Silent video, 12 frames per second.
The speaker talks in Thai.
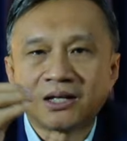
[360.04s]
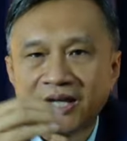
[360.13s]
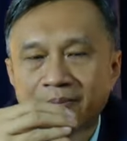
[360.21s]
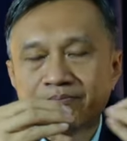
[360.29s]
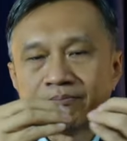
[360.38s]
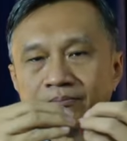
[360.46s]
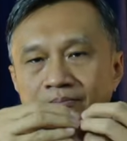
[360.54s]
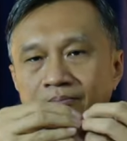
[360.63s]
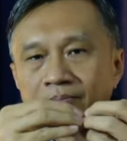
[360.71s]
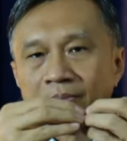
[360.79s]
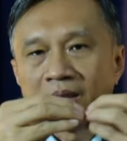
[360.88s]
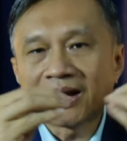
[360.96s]
รเก็บ
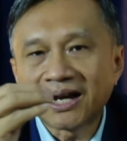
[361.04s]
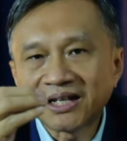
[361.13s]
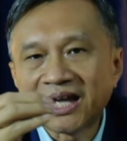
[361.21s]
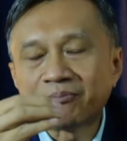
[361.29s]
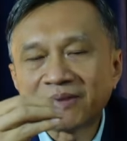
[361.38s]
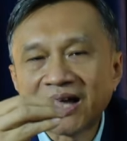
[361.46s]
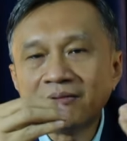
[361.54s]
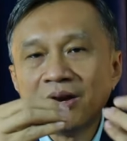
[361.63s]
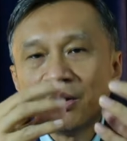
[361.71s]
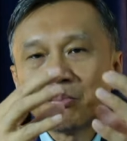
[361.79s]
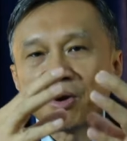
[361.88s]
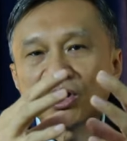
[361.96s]
และการเก็บนั้น
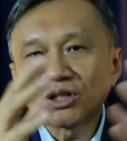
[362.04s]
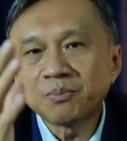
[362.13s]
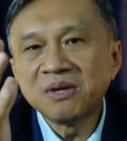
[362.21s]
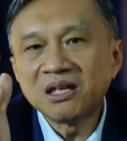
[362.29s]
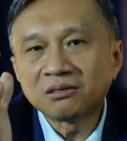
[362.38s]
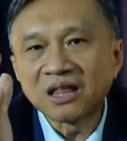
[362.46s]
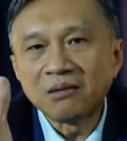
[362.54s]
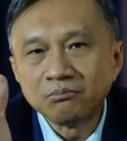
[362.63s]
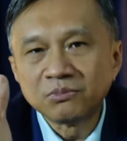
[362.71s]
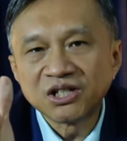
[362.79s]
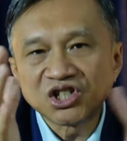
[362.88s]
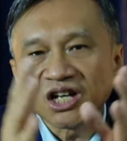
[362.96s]
มันก็จะมีติม
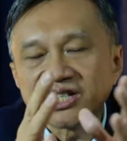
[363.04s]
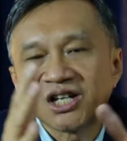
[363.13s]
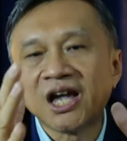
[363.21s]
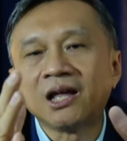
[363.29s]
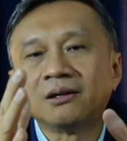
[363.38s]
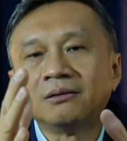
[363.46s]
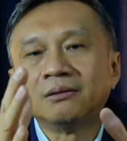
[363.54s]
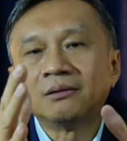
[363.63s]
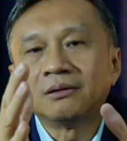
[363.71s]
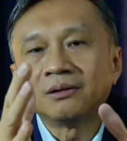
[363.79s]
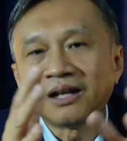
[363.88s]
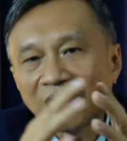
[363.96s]
ที่ชัดเจน
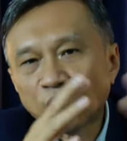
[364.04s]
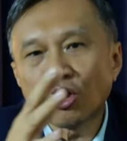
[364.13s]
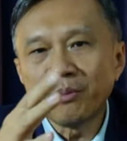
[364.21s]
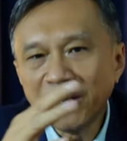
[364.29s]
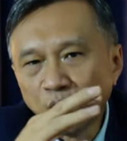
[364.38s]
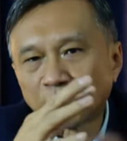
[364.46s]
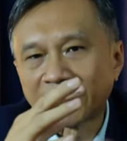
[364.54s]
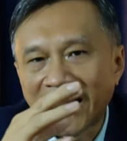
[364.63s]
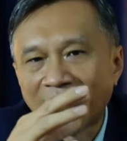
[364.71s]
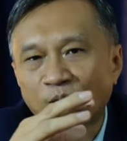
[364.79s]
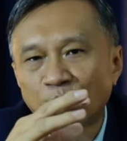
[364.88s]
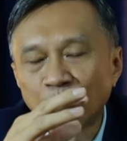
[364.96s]
นั้นเราก็ไม่หลุดแน
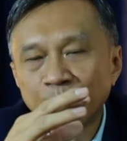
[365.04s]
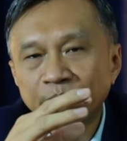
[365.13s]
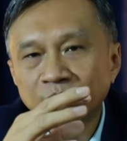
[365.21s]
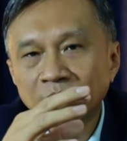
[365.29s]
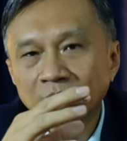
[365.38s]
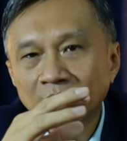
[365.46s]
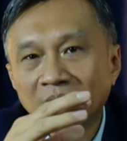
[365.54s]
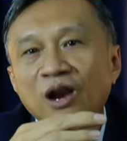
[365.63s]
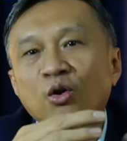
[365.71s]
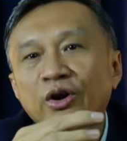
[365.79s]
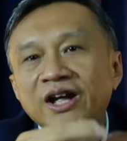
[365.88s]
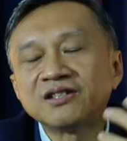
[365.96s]
วแล้ว
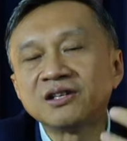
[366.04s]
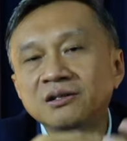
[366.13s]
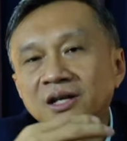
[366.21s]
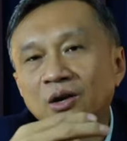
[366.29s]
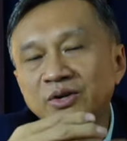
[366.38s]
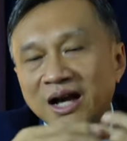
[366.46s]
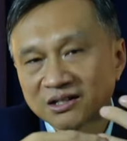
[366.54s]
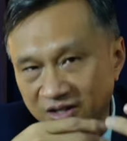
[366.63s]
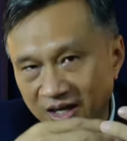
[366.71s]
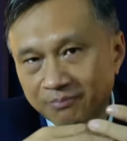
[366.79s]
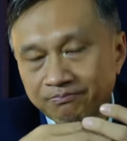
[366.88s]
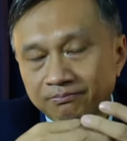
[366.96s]
เราก็ได้สิ่งที่เราอยากจะ
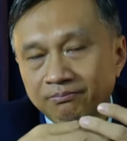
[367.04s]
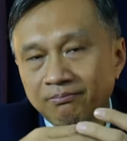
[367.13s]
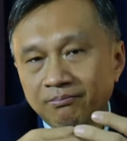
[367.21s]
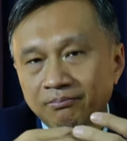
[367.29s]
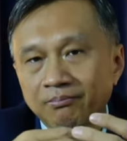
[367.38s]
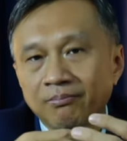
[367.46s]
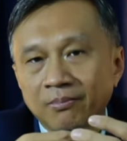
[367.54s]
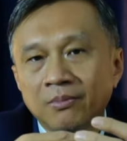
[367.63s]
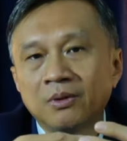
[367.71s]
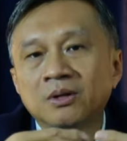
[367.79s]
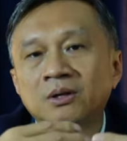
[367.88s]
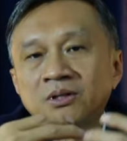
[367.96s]
เก็บ
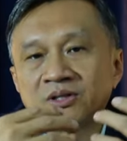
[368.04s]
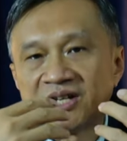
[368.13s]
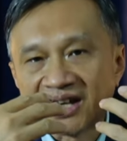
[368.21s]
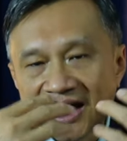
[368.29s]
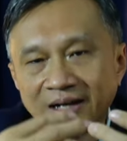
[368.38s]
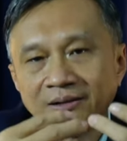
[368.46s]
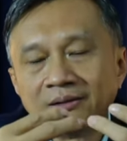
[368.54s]
สิ่งนั้น